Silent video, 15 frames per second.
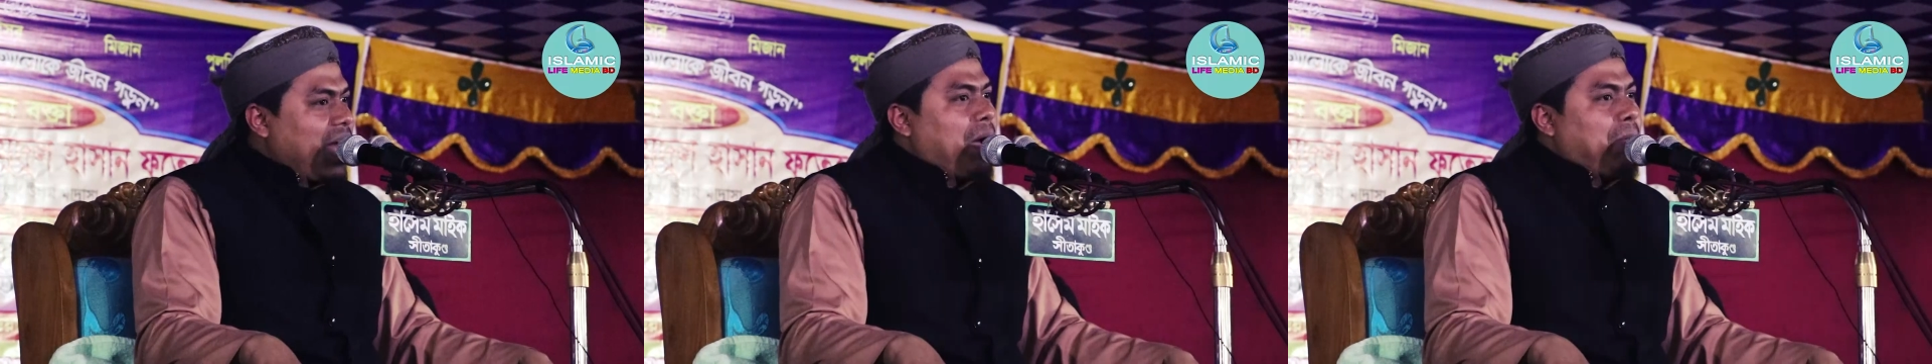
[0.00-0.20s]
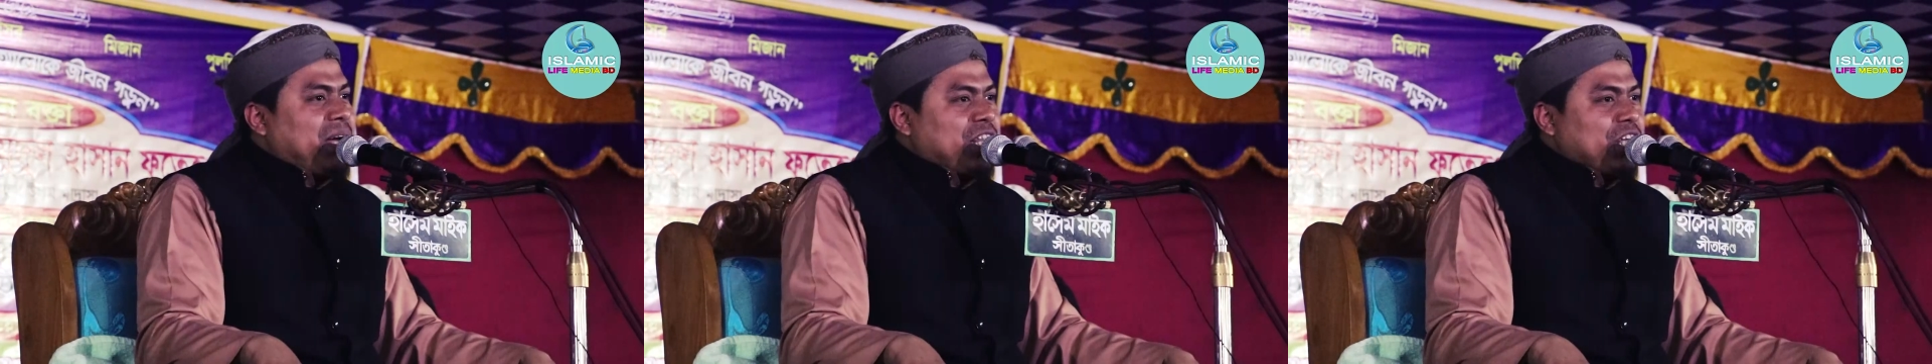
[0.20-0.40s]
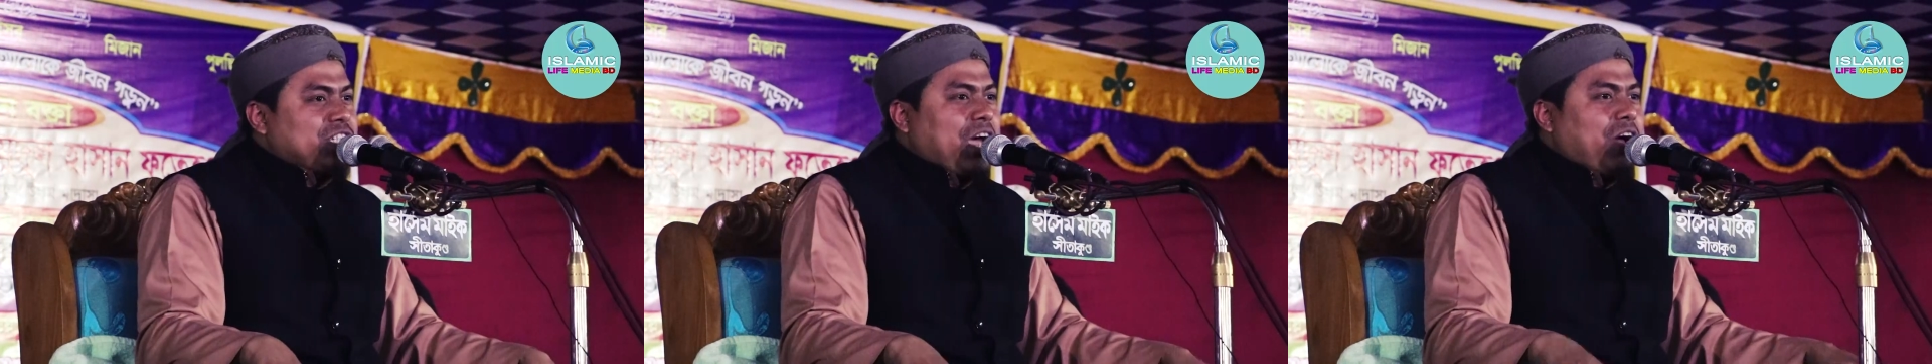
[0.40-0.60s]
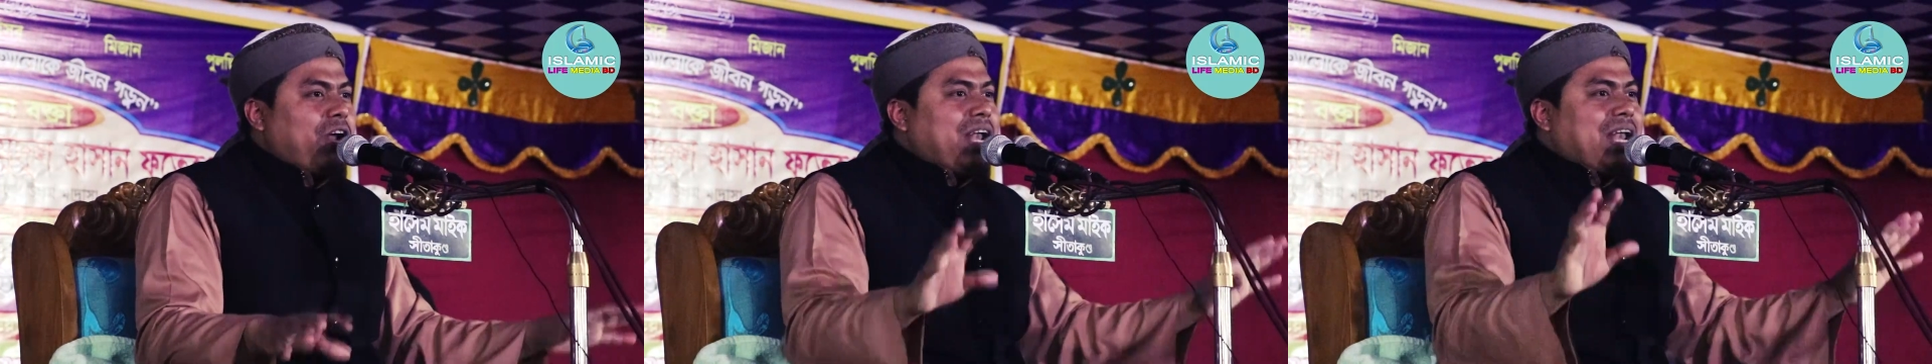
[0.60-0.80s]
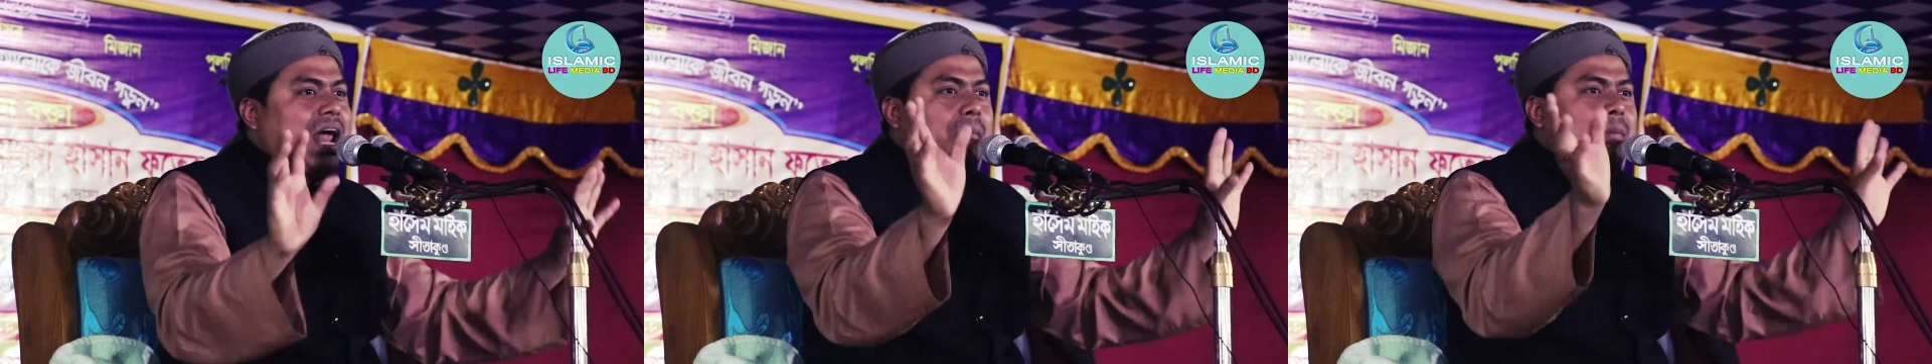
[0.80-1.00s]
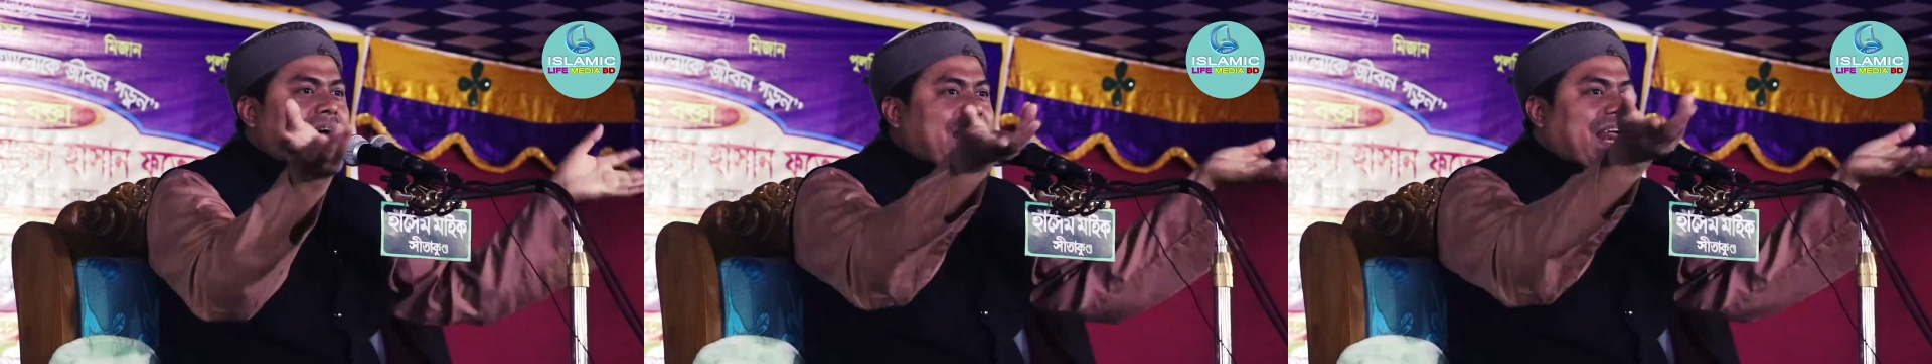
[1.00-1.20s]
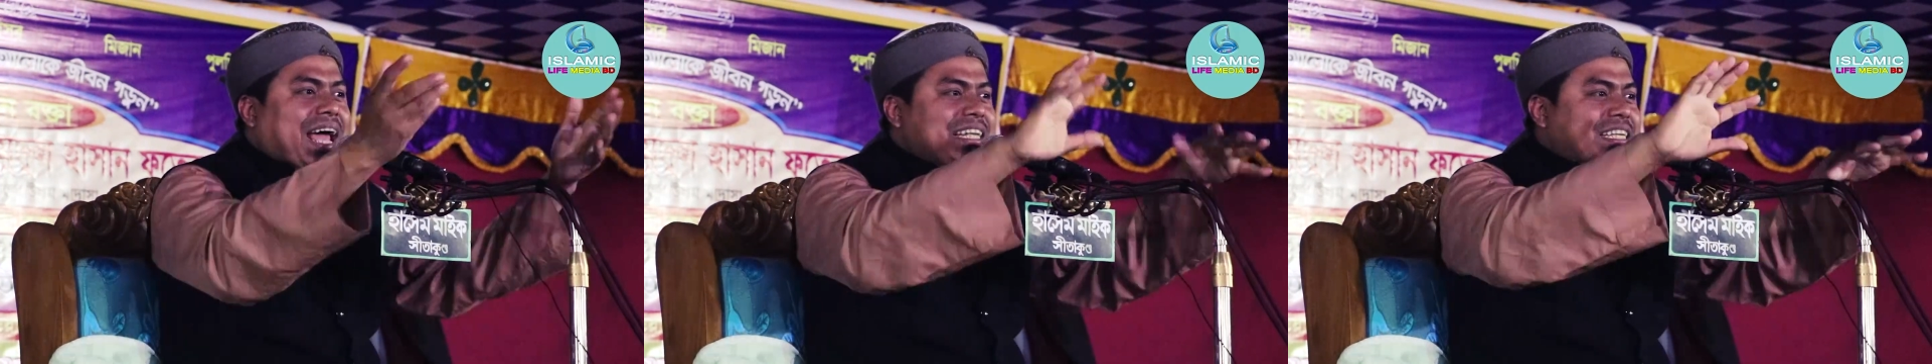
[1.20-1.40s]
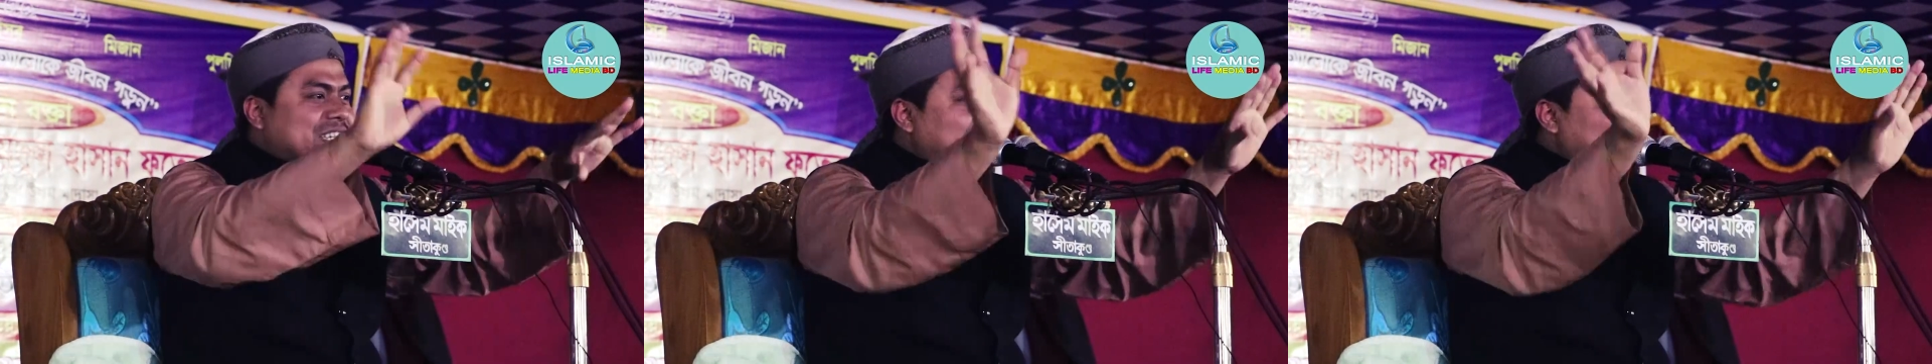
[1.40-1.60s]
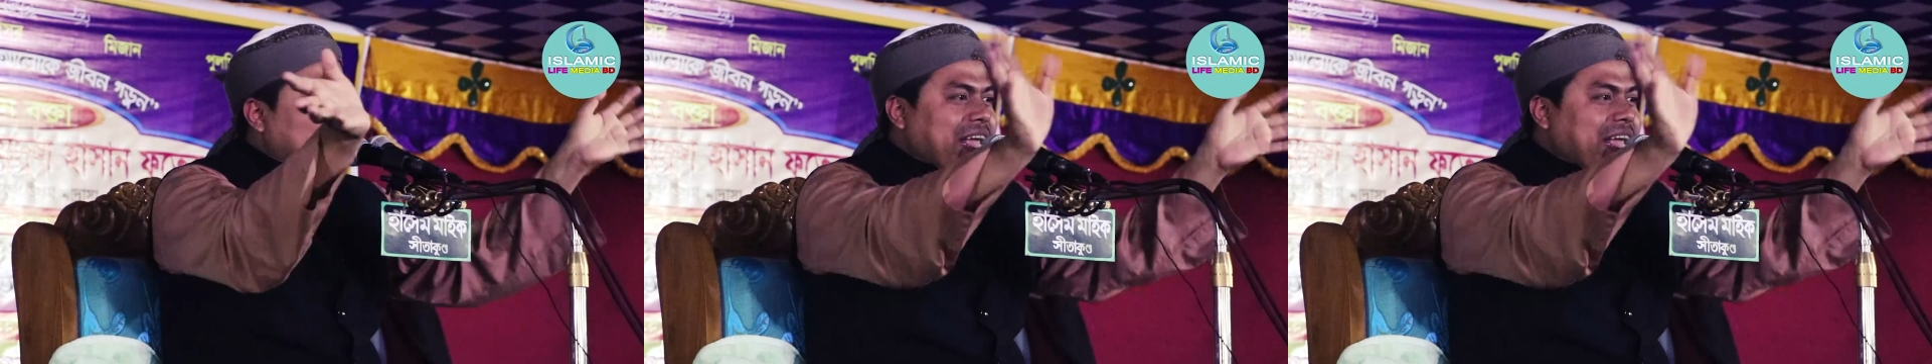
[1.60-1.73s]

আমাদের সে এখন নামে আর কাজের সাথে